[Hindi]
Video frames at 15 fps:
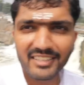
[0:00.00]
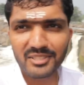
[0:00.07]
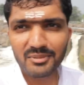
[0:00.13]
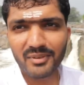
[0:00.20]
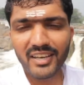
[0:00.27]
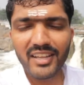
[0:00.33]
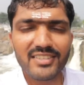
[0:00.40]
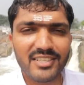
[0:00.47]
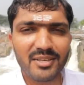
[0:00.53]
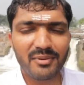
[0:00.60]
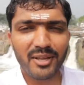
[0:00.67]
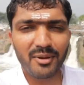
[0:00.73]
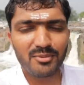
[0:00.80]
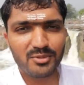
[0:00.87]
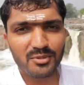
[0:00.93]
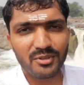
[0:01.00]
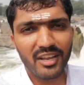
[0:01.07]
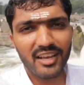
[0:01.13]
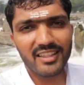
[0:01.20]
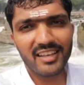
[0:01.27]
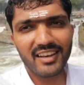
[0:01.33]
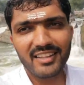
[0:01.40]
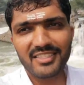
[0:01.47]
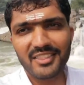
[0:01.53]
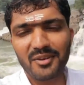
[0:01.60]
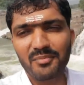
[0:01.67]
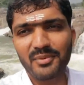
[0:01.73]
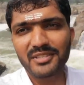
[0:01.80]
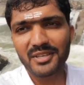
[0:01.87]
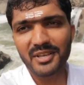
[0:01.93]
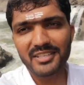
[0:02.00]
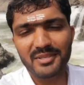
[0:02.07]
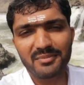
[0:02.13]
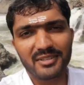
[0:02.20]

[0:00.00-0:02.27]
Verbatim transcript: तो मैंने इसके बारे में सुना था ना तभी से ऐसे